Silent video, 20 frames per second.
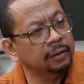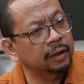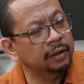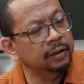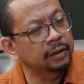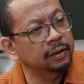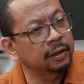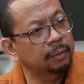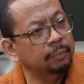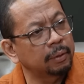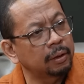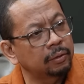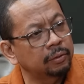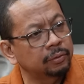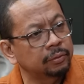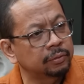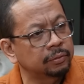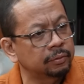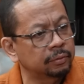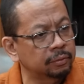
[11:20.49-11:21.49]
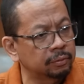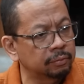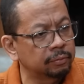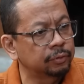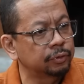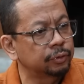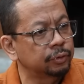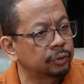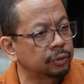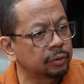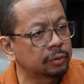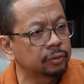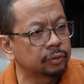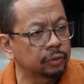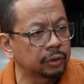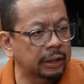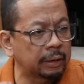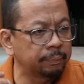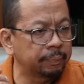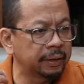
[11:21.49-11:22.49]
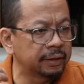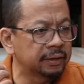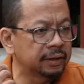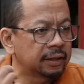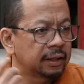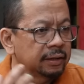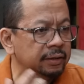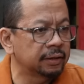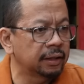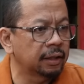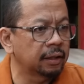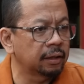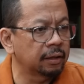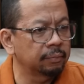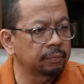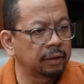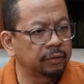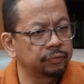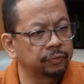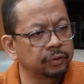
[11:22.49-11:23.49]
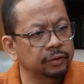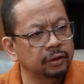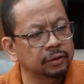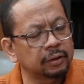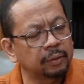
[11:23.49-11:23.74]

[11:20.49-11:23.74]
tadinya mau mundur untuk kampanye Ganjar Mahfud,